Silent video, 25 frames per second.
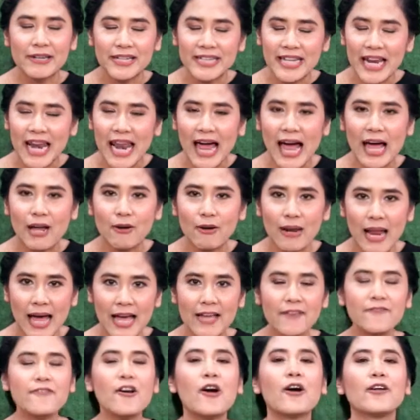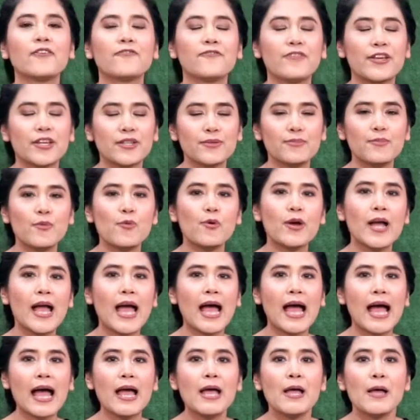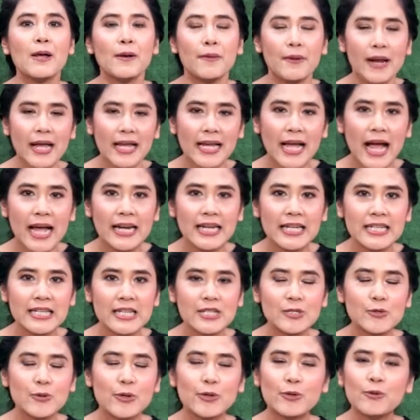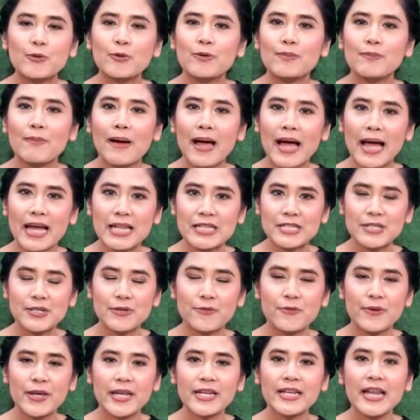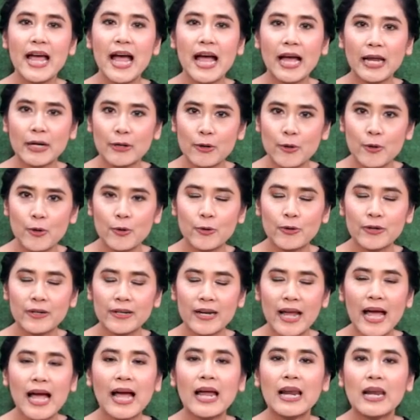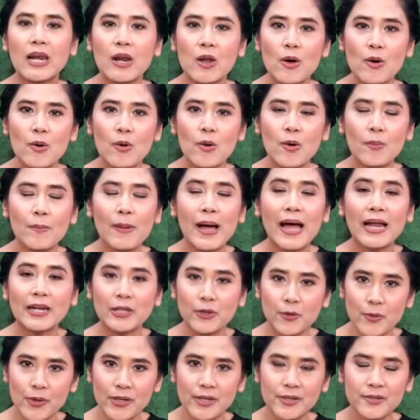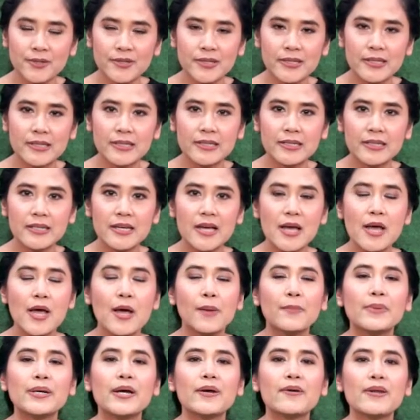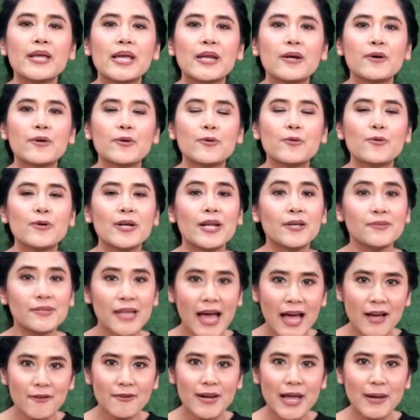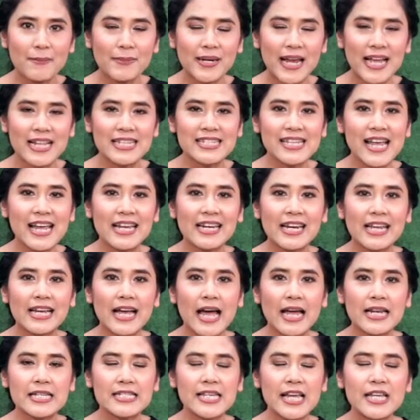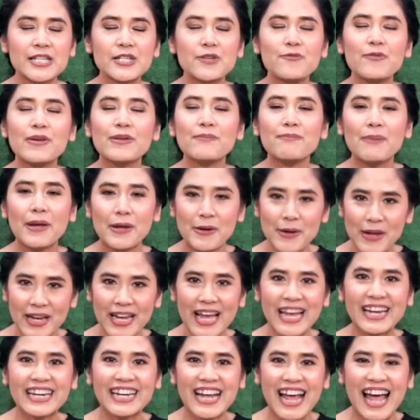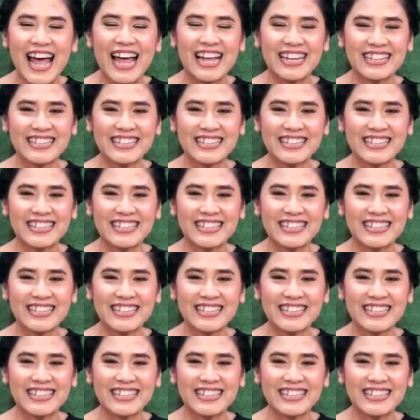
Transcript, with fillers: Read Around Live on Facebook ค่ะรายการที่จะชวนคุณมาอ่านชีวิตอ่านคนอ่านโลกผ่านตัวหนังสือเพื่อเรียนรู้และสร้างแรงบันดาลใจในการใช้ชีวิตไปด้วยกันค่ะ